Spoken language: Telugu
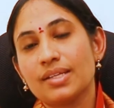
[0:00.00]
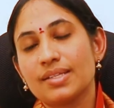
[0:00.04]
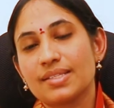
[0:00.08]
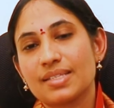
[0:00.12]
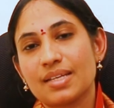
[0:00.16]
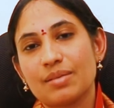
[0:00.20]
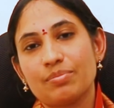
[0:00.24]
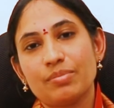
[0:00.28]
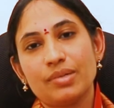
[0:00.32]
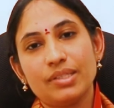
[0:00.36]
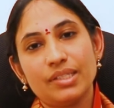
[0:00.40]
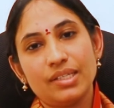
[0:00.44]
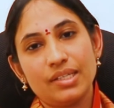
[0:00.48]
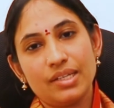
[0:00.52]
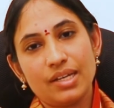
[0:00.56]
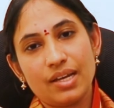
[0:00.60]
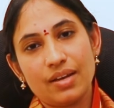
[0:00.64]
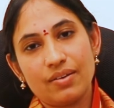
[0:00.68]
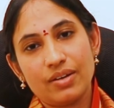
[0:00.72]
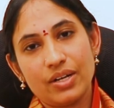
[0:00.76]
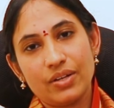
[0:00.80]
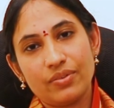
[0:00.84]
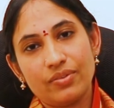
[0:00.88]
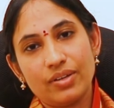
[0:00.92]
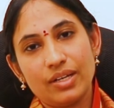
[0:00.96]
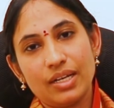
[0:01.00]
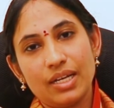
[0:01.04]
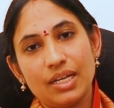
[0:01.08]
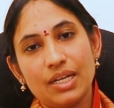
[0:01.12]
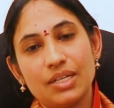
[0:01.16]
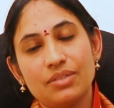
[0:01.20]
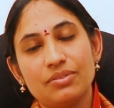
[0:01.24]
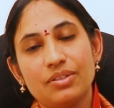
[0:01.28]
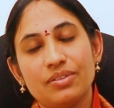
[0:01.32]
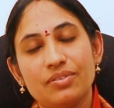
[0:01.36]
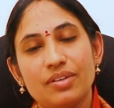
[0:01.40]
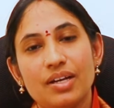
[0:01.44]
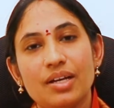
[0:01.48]
సంబంధం రావడం వల్ల
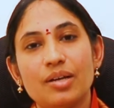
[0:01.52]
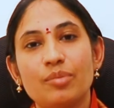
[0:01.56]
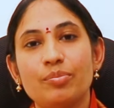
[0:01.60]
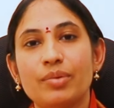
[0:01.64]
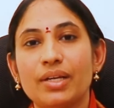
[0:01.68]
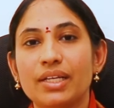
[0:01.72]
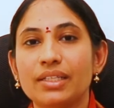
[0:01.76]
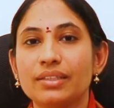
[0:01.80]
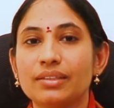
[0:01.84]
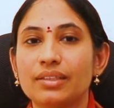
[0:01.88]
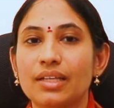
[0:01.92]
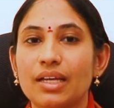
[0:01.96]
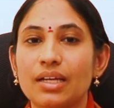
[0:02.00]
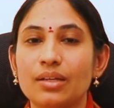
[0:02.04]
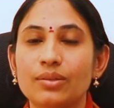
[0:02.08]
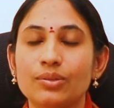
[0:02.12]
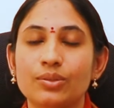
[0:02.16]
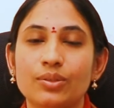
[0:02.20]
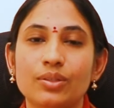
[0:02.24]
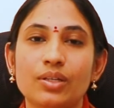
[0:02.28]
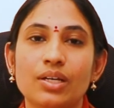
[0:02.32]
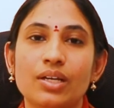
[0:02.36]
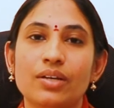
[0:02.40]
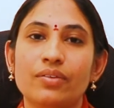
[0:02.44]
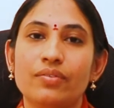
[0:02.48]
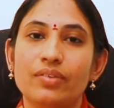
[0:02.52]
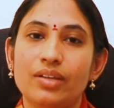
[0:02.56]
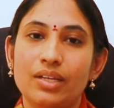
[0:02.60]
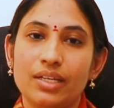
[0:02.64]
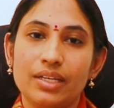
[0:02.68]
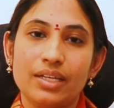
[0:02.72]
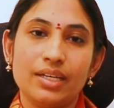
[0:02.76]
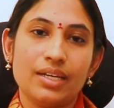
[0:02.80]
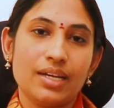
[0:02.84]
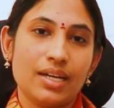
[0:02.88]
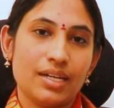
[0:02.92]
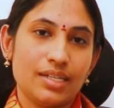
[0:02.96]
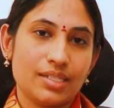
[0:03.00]
వివాహ ప్రయత్నాలు
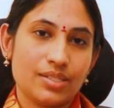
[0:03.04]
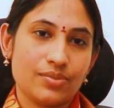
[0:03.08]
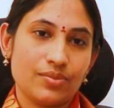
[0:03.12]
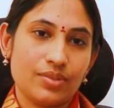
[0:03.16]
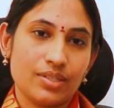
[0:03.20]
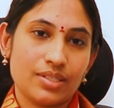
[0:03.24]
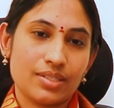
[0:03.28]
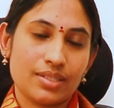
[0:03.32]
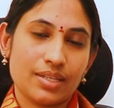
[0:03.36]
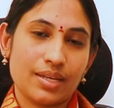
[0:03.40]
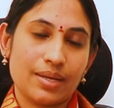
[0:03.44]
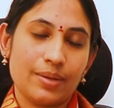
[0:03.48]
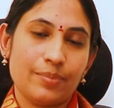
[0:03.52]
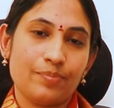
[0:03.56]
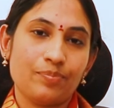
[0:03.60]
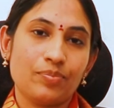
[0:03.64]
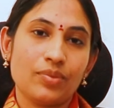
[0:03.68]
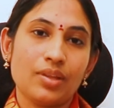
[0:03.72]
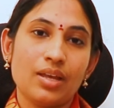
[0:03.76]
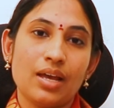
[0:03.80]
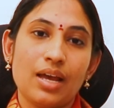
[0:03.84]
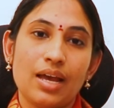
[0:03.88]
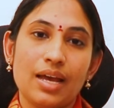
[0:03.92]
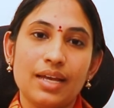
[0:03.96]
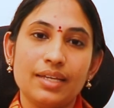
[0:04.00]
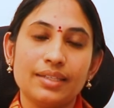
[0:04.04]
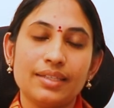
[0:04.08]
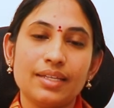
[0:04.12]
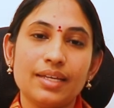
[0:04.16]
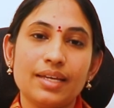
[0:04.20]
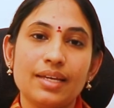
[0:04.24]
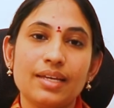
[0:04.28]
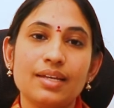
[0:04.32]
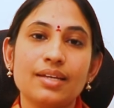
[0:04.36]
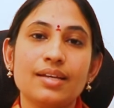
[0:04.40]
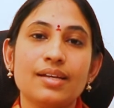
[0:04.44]
వీళ్ళకి కలిసి వస్తాయి అయితే